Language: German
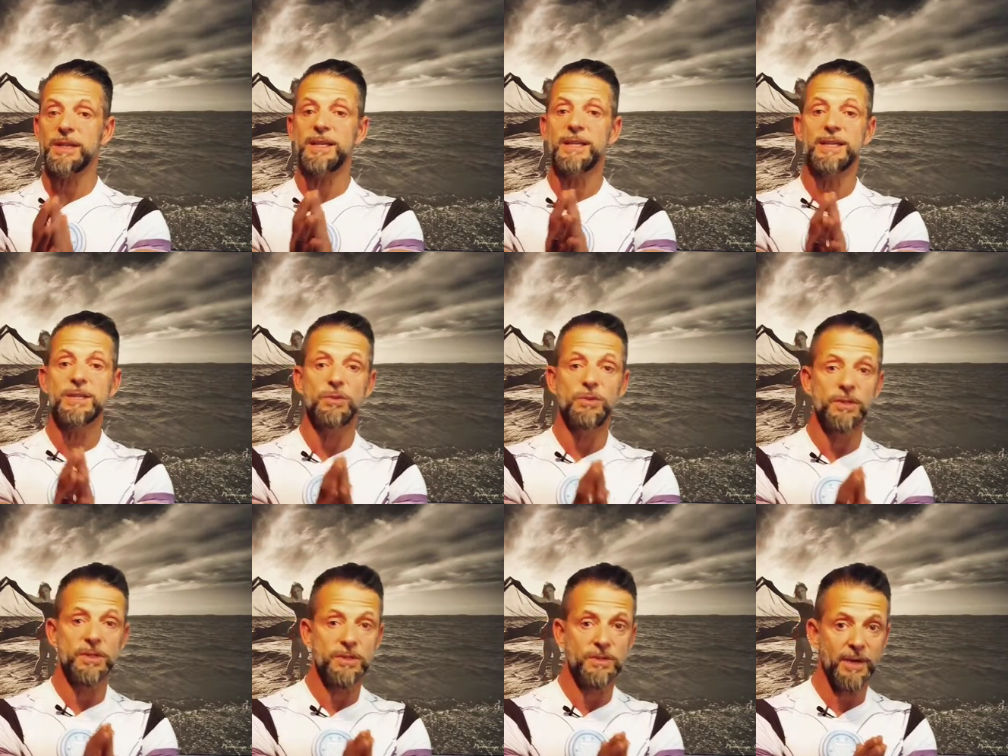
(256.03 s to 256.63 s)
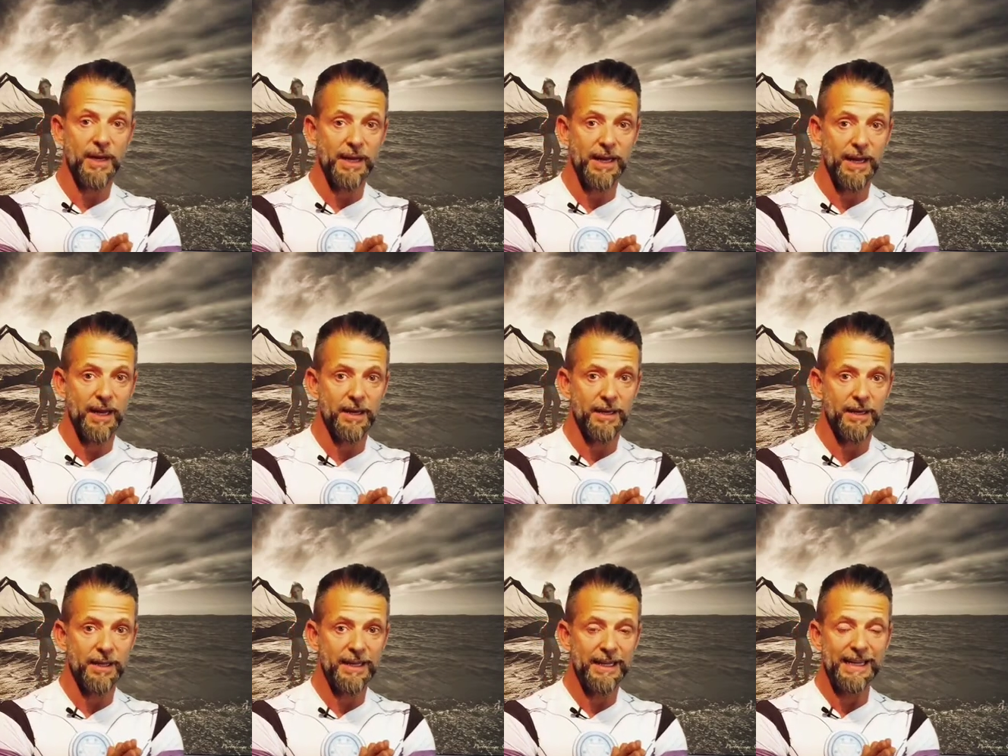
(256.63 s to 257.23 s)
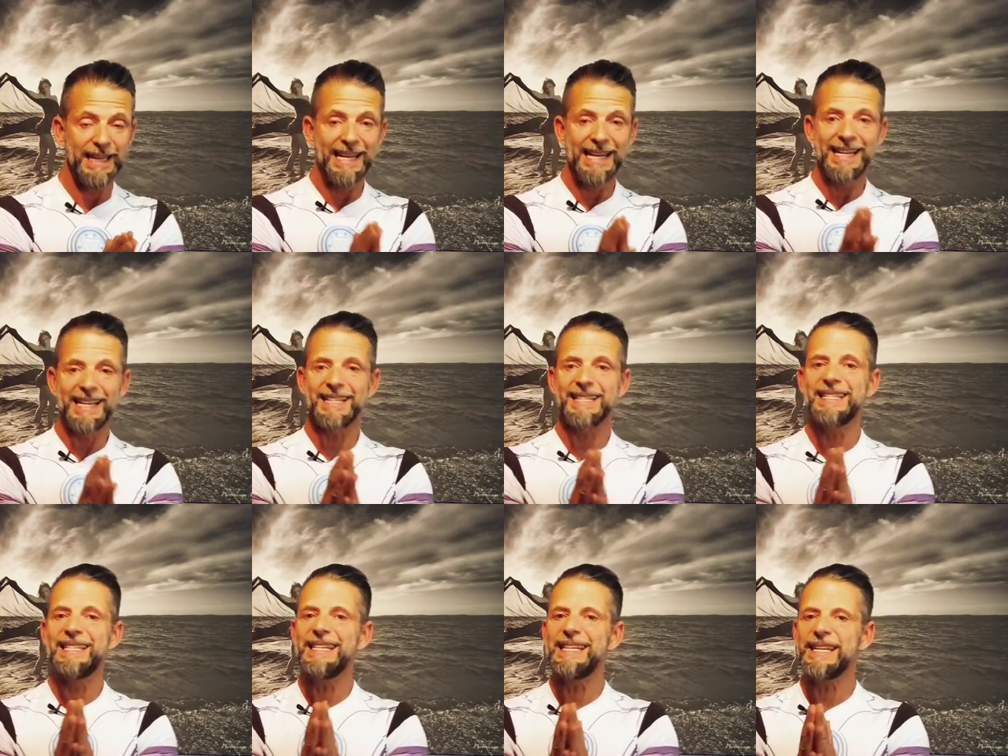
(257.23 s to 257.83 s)
gesund zu ernähren.
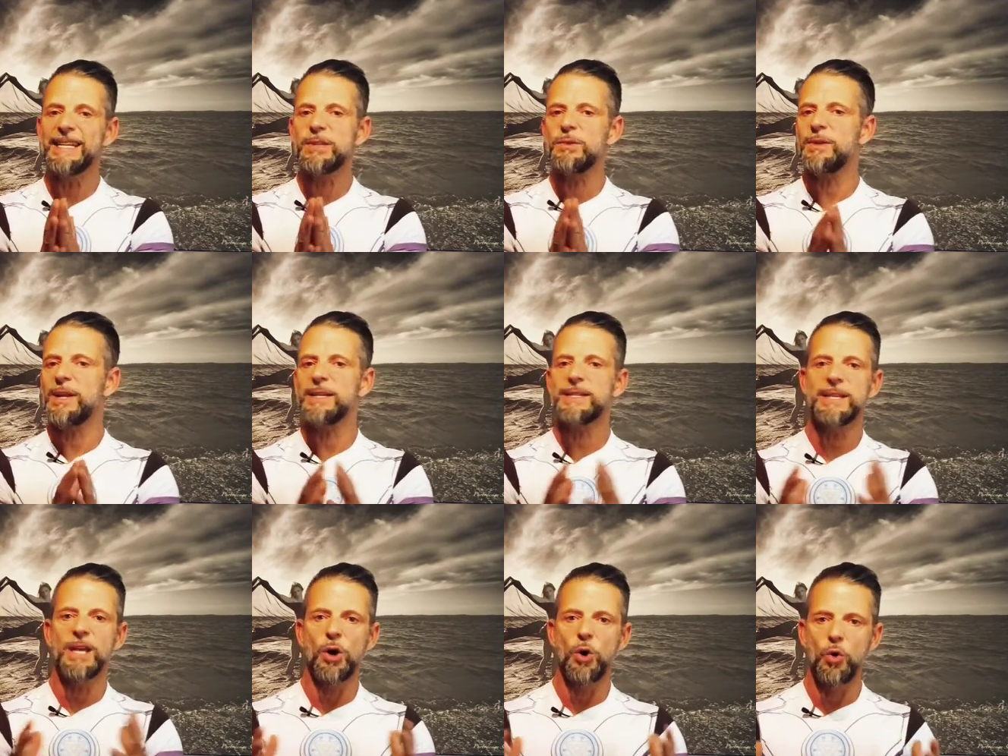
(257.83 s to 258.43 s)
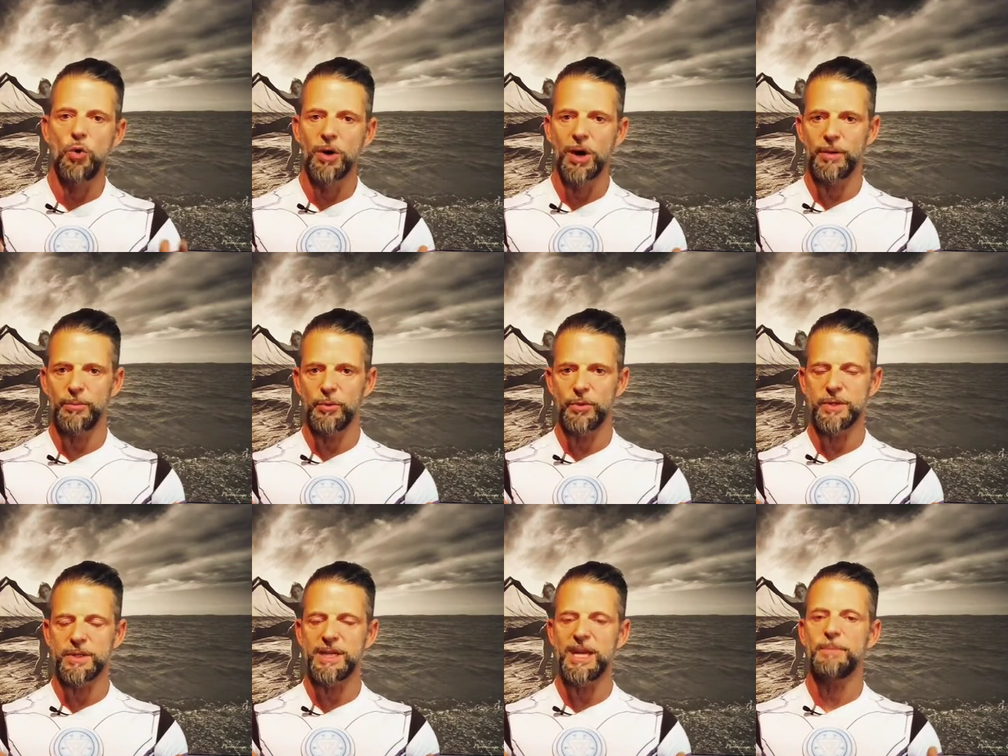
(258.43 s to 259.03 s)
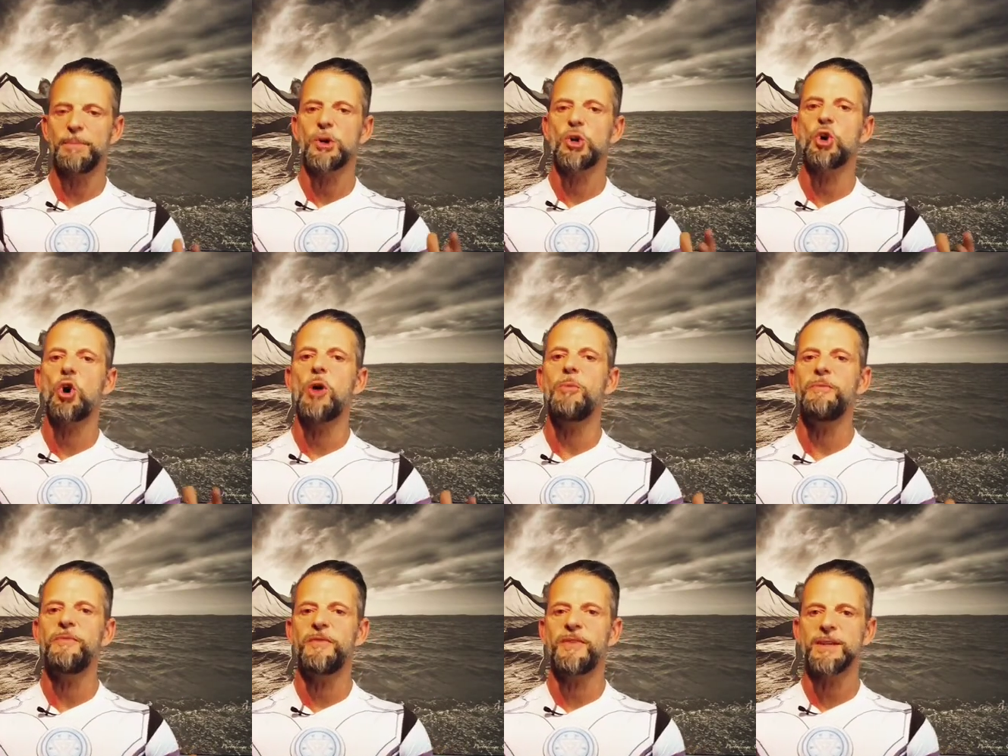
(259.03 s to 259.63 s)
Das ist nicht so, dass ihr hungern müsst. Ihr
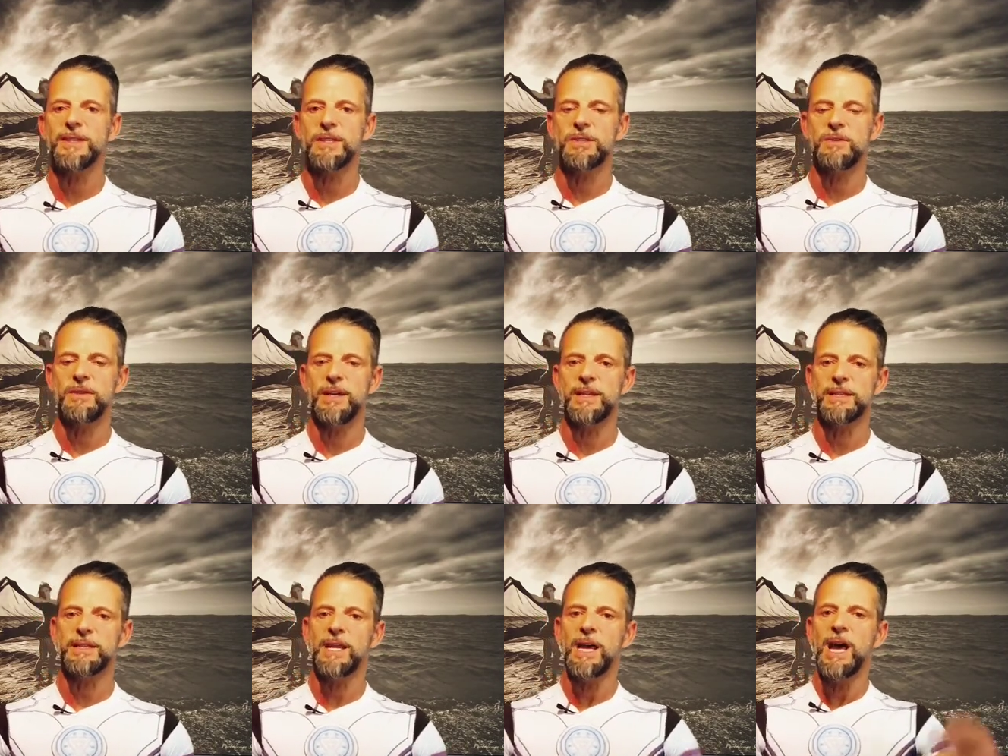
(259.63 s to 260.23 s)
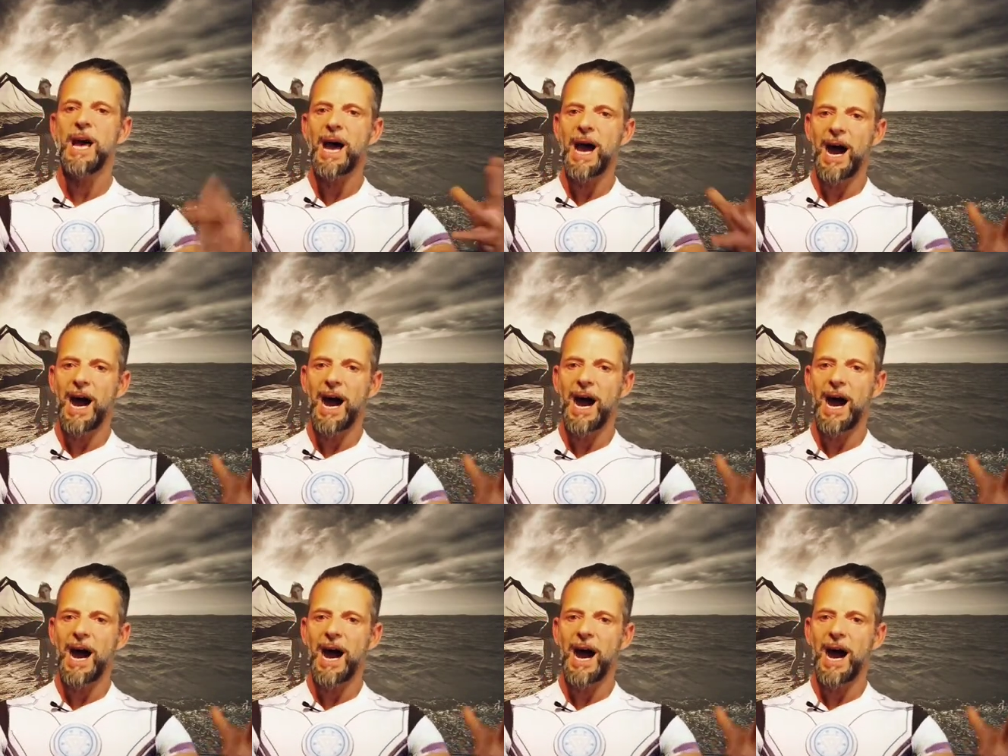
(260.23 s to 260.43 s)
bekommt was zu essen.